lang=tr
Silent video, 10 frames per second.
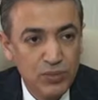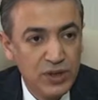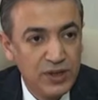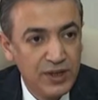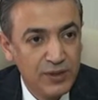
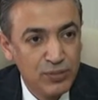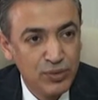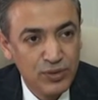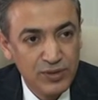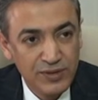Burada
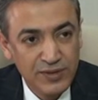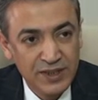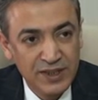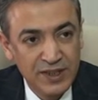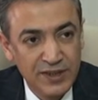bugün
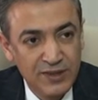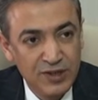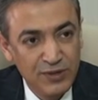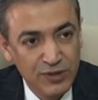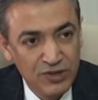iki
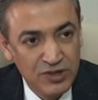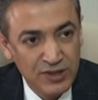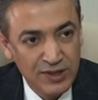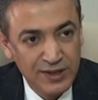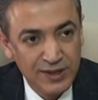
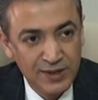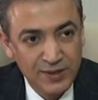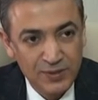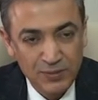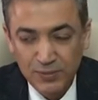sevinci, iki
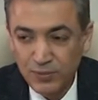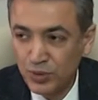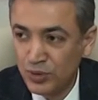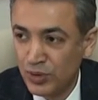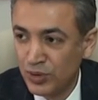
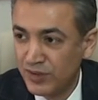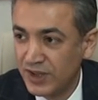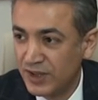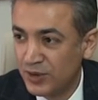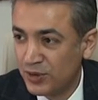mutluluğu
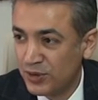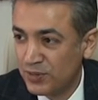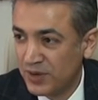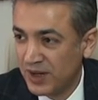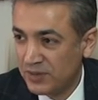ve iki
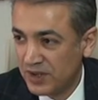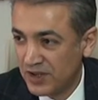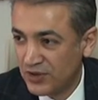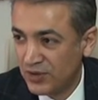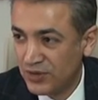gururu beraber
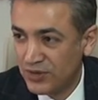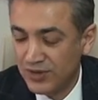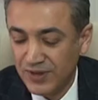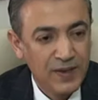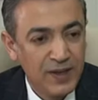yaşıyoruz.
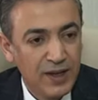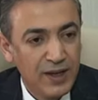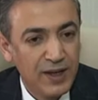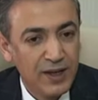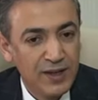
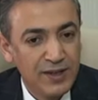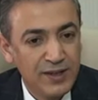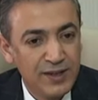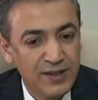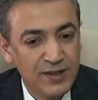
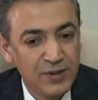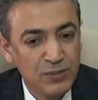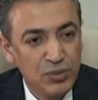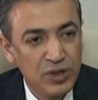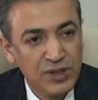Ee,
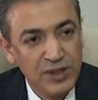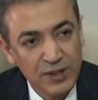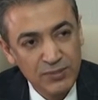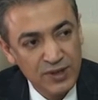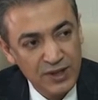burada
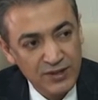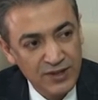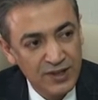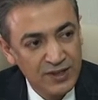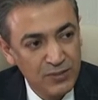hem
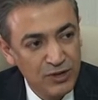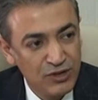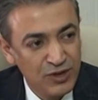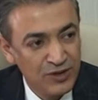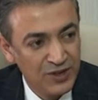derslerde
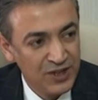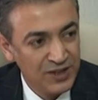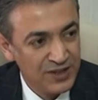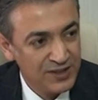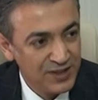başarılı
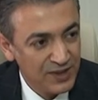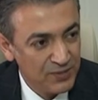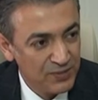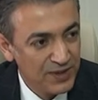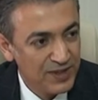olanlar
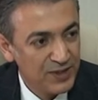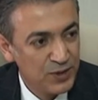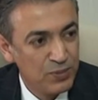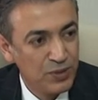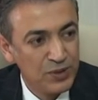hem
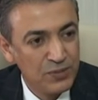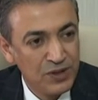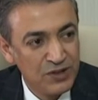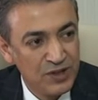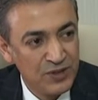sporda
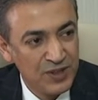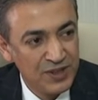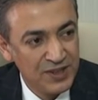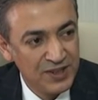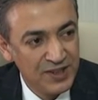başarılı
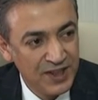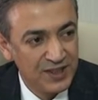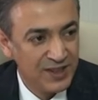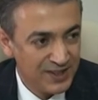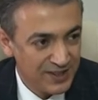olanları
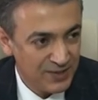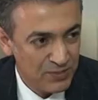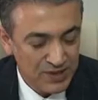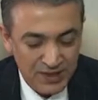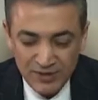aynı anda
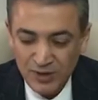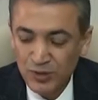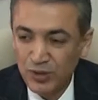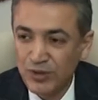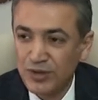misafir
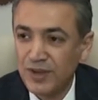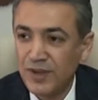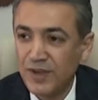ediyoruz.